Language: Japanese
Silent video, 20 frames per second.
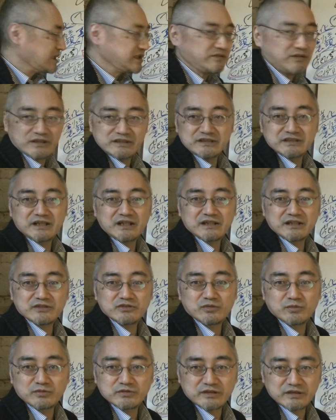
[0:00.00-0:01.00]
りはしないか
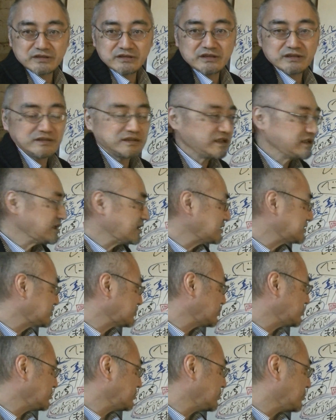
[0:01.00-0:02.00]
と思うんです、生活
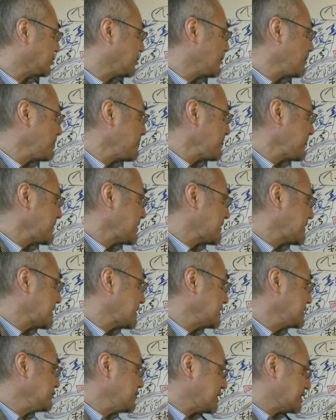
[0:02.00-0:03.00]
保護
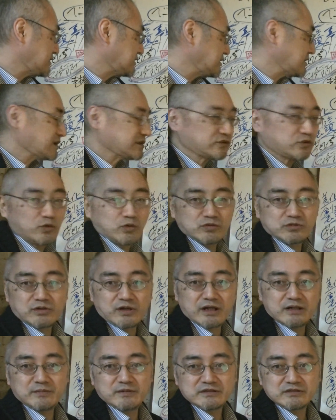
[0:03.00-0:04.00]
今は生活保護と
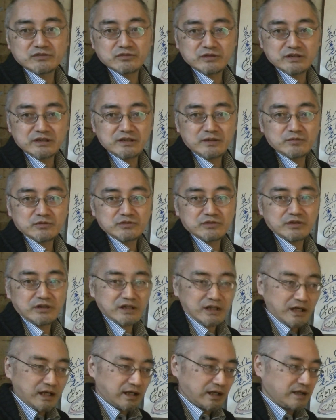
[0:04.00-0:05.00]
かありますよねでもそれ
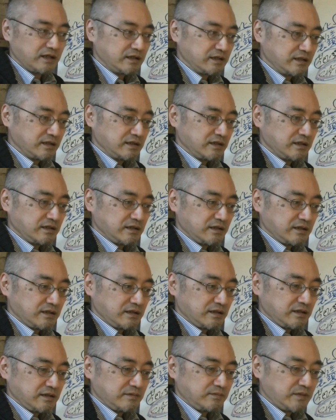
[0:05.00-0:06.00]
が
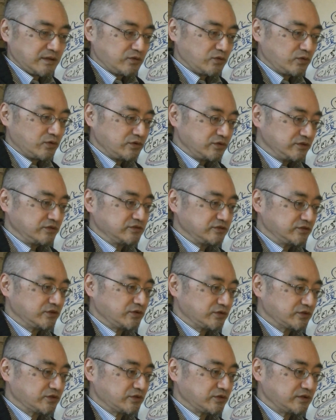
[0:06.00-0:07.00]
まあ、こういう
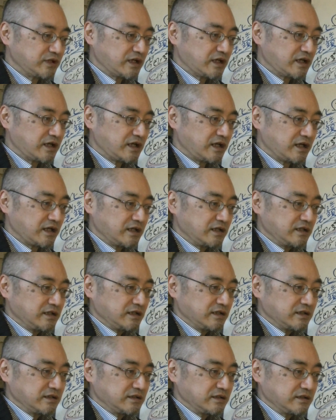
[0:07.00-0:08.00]
状況だから
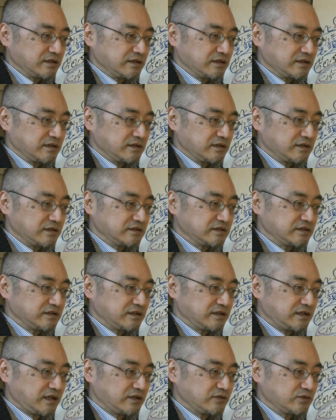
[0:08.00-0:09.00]

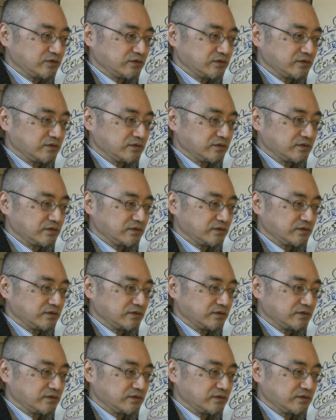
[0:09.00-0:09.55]
あの